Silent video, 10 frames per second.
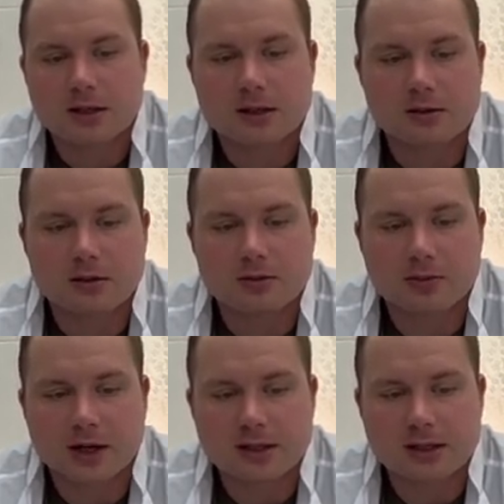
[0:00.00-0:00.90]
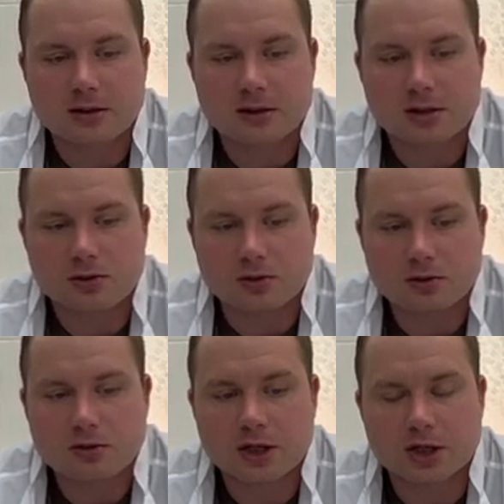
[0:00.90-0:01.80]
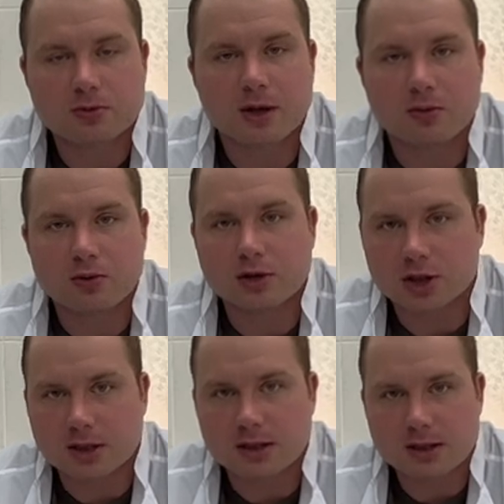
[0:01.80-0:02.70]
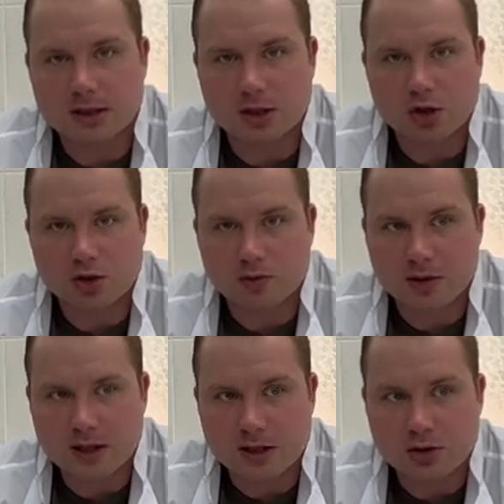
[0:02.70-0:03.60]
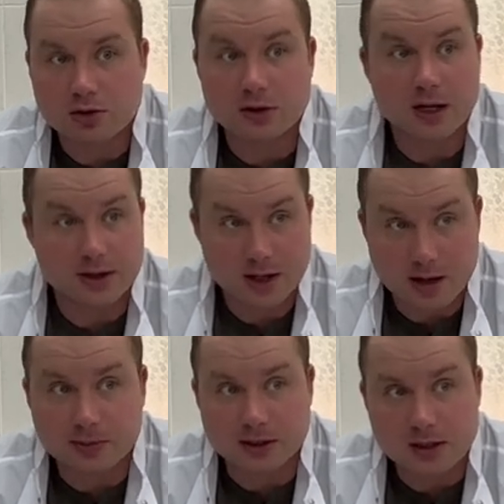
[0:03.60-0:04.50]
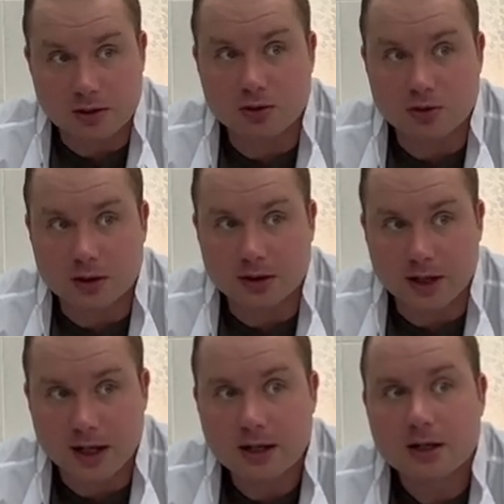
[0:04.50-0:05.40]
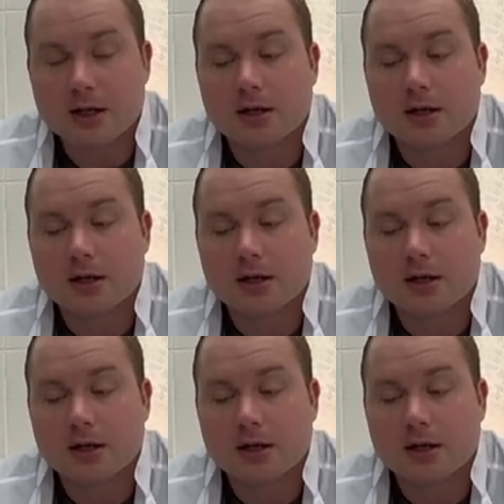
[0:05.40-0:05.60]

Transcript: Э, проделать, ну, даже побольше 10 тысяч рублей стоит одна процедура, да,